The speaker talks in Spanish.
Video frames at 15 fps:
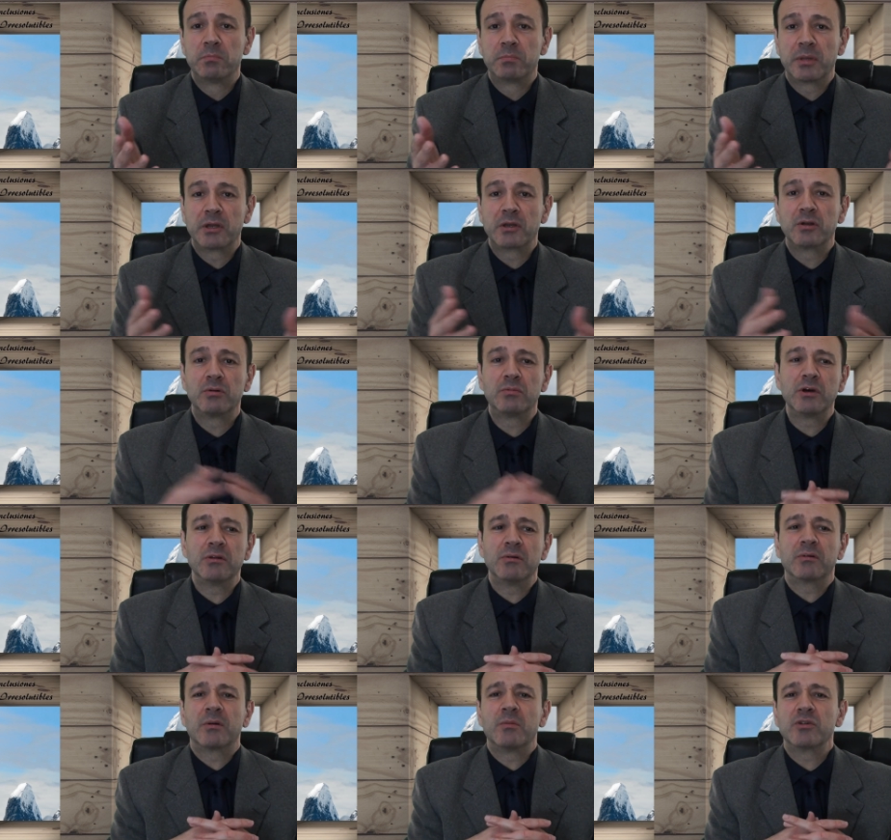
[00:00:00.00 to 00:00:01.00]
Pero
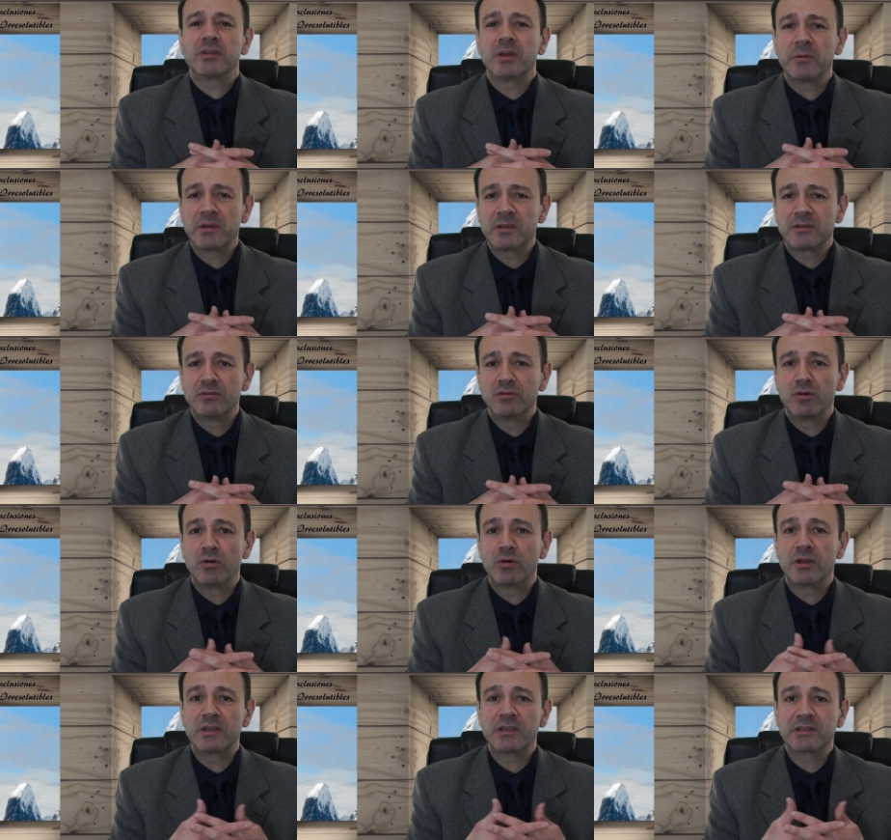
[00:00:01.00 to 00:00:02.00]
bueno, como sabéis,
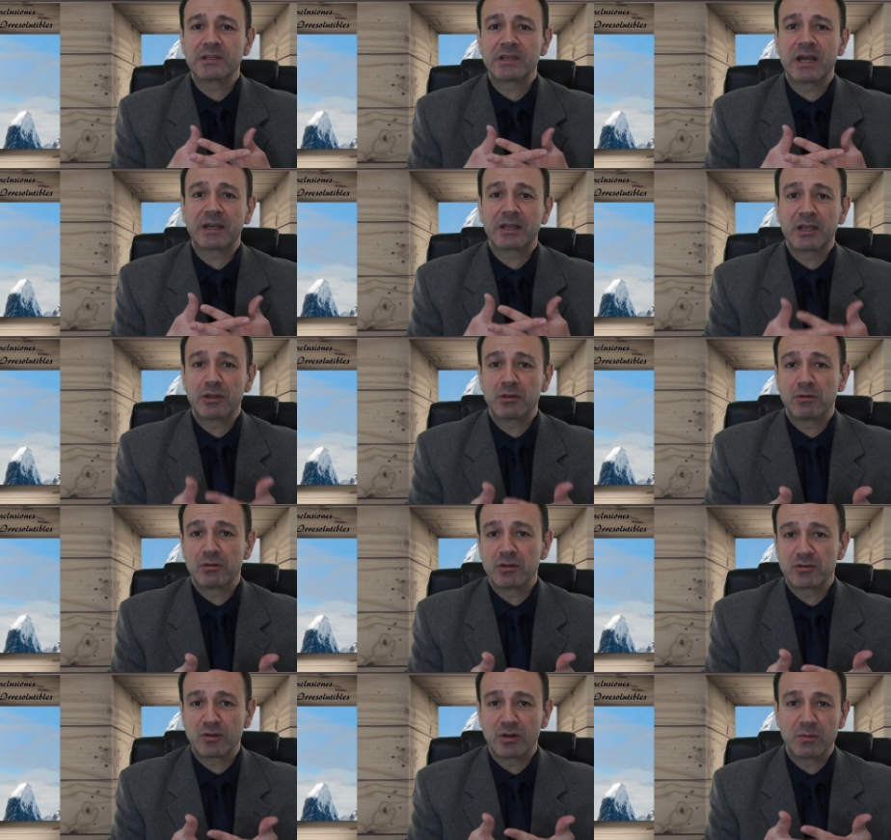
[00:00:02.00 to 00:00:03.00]
no es aquí
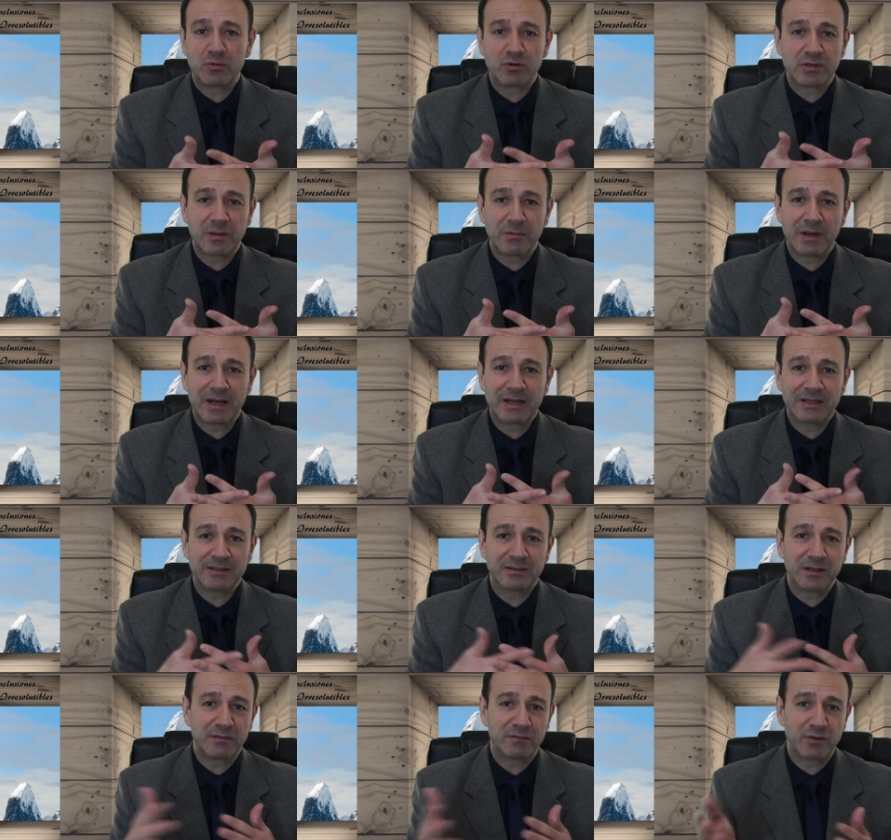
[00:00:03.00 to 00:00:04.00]
donde solemos hablar de
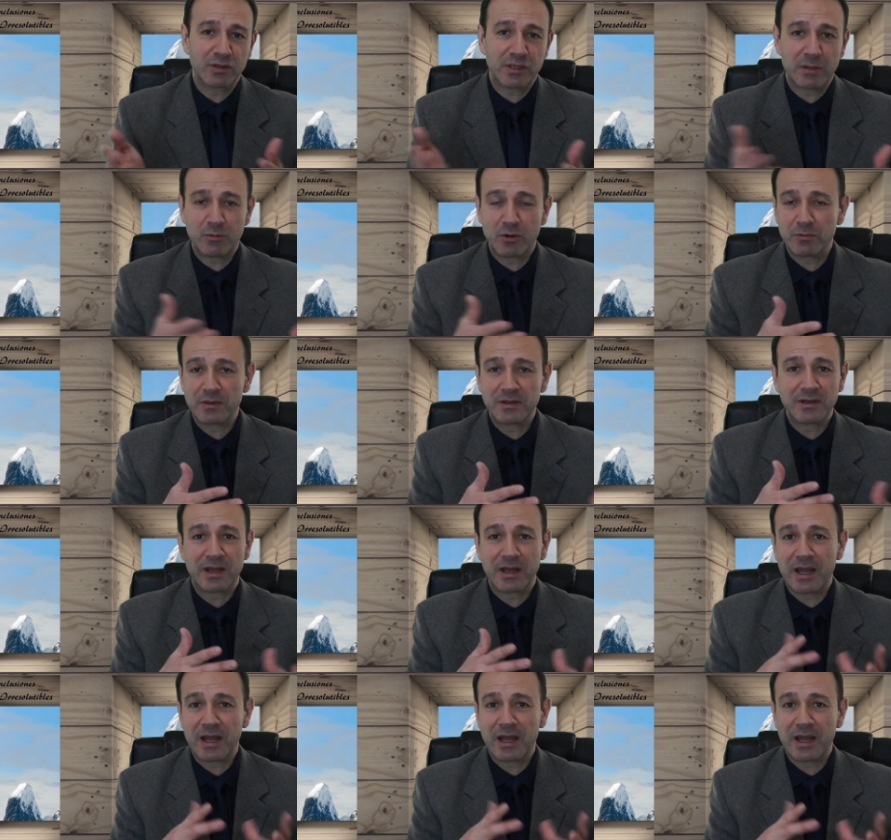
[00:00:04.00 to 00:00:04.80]
telefonía móvil.